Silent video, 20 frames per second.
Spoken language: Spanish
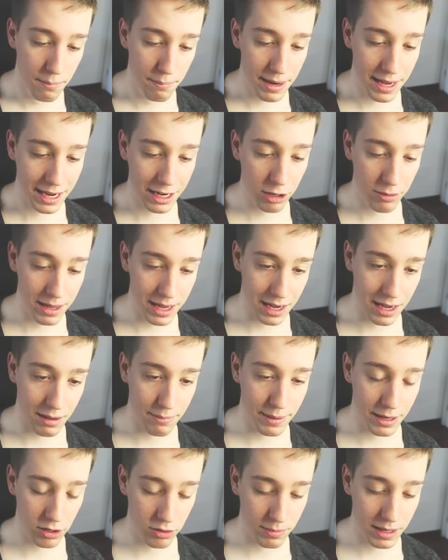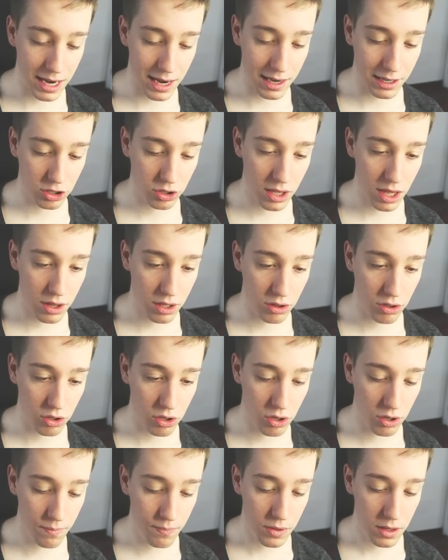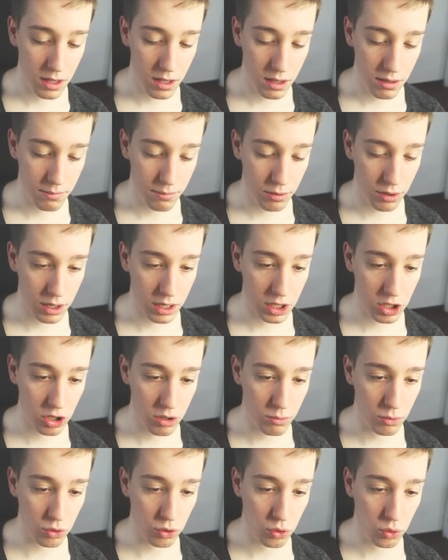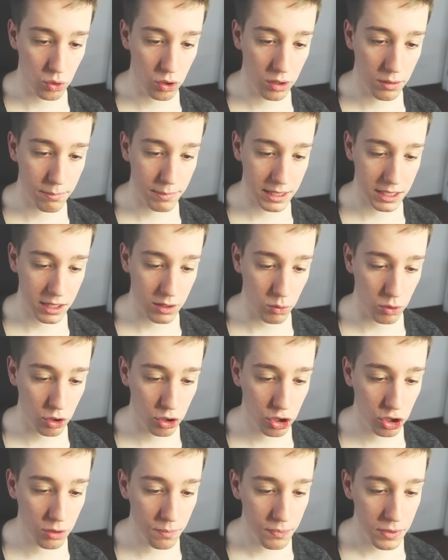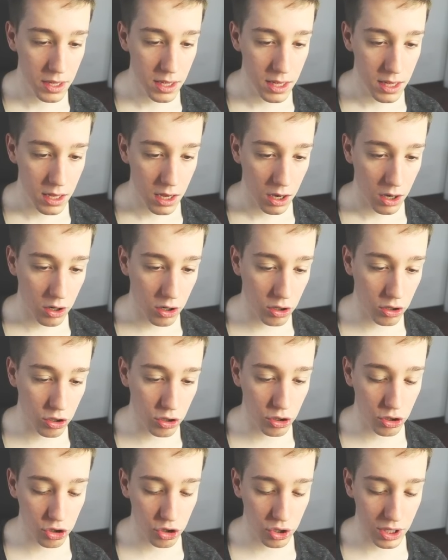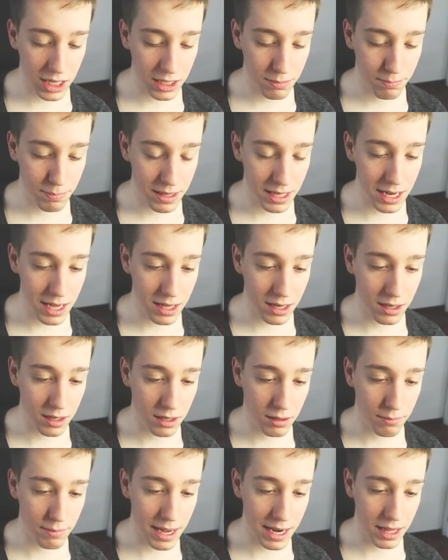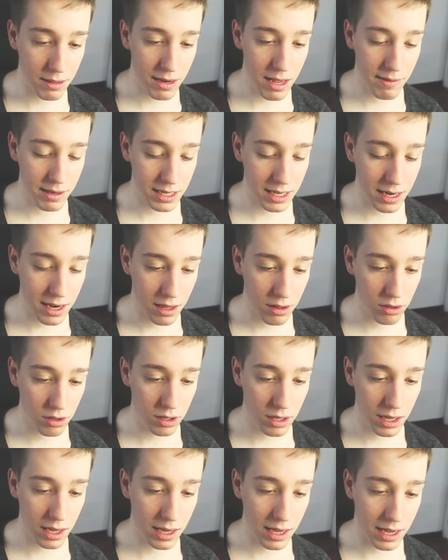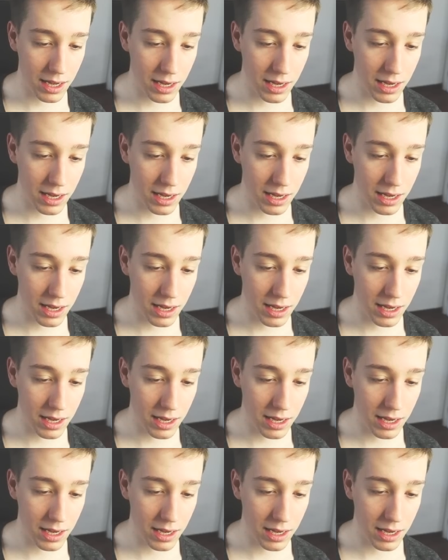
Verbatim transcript: Para que no venga, pero mira, la estoy haciendo yo Porque soy muy chulo, más que un 8 Ostras, Pedrín Vale, debía haber sacado...